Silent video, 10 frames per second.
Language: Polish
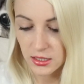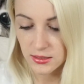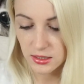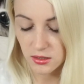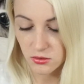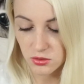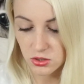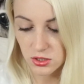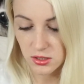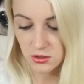Cena to
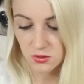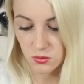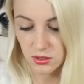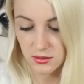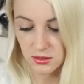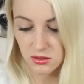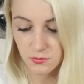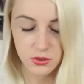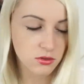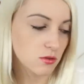jest 16 zł za
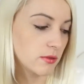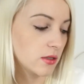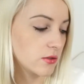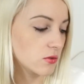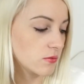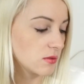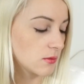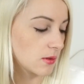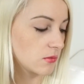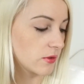150 ml i
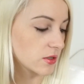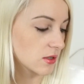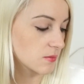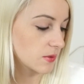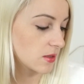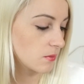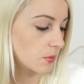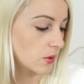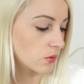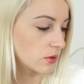my mamy właśnie ten
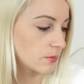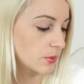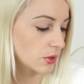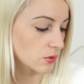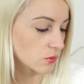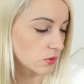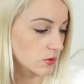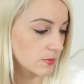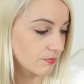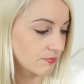pełny
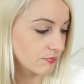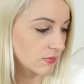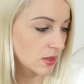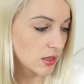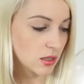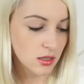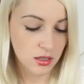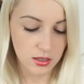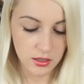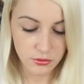produkt.
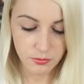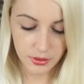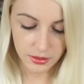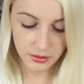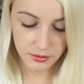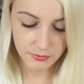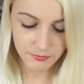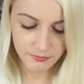Jak to pachnie?